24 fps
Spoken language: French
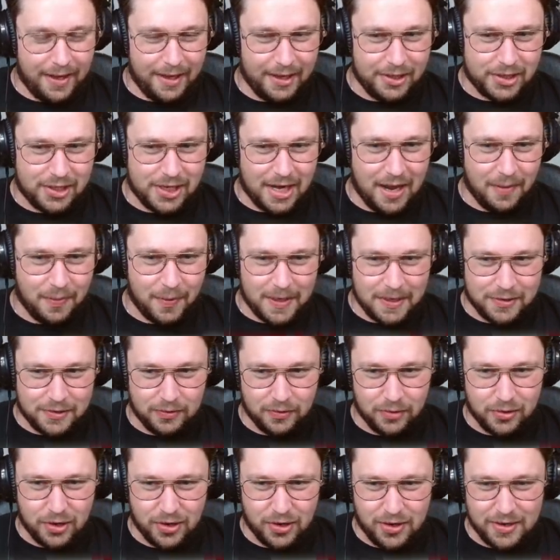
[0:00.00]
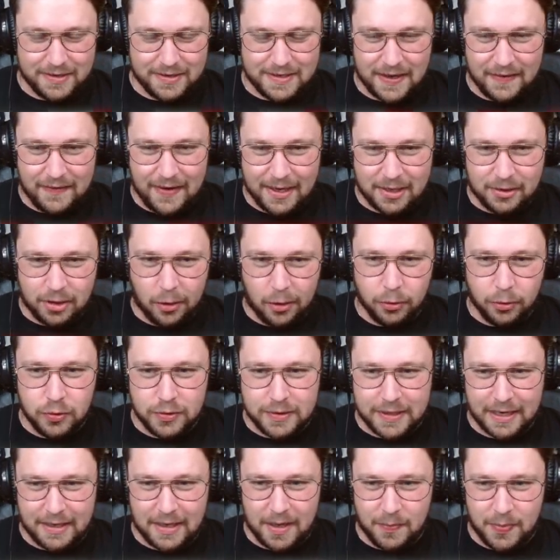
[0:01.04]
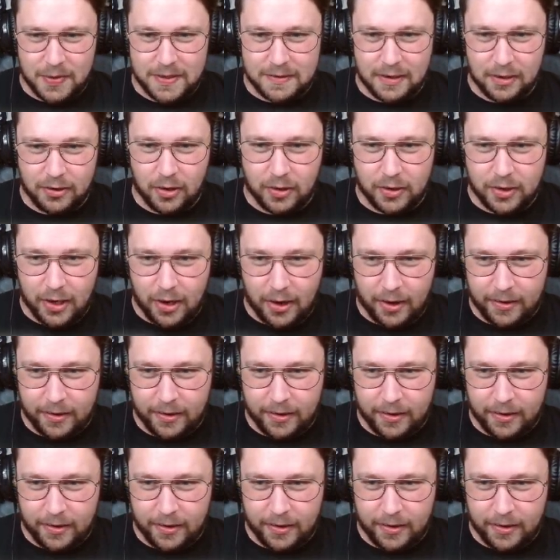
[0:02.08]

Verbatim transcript: j'ai l'impression que ça va être tendu cet épisode encore.